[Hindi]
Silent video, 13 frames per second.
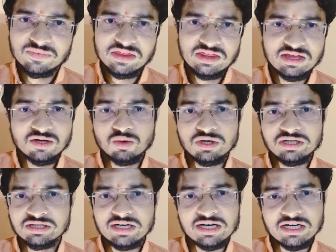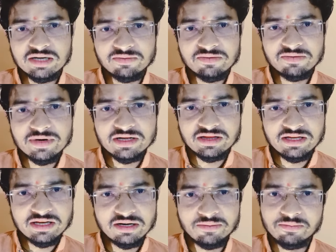देखो स्टार्टिंग में व्यक्ति
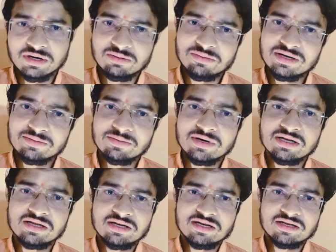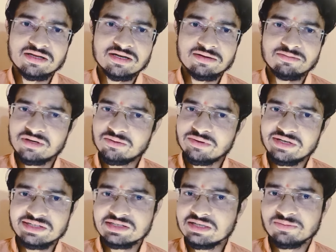है ना बड़े बड़े वादे करता है बड़े
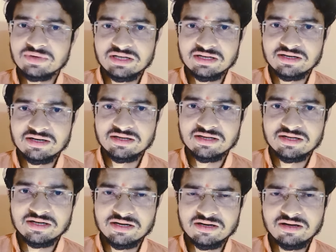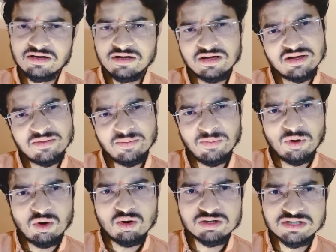बड़े सपने दिखाता है
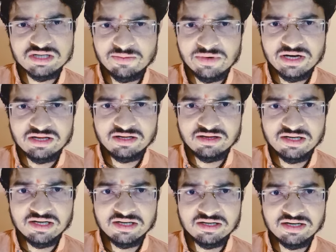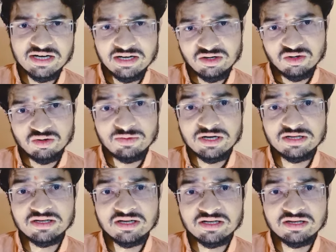बहुत समय देता है घंटों बात
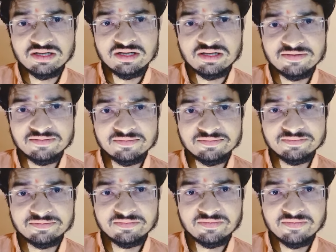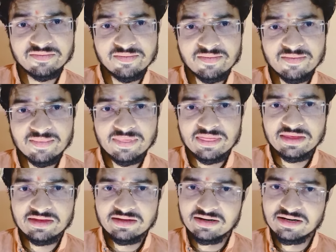करते हैं
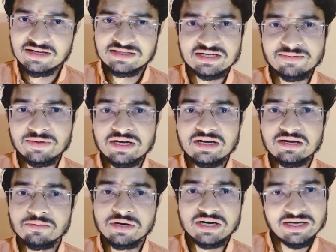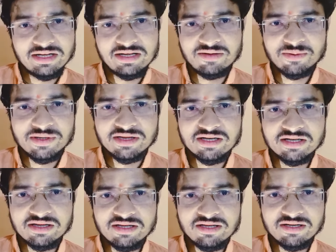जहाँ समय निभाने की बात
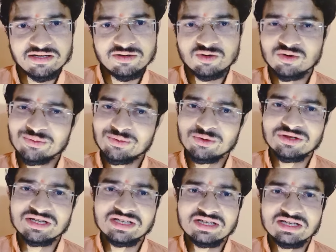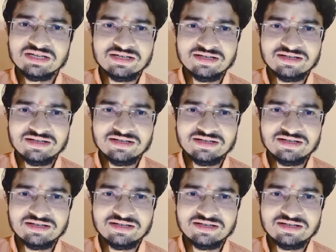आती है लोग बोल देते हैं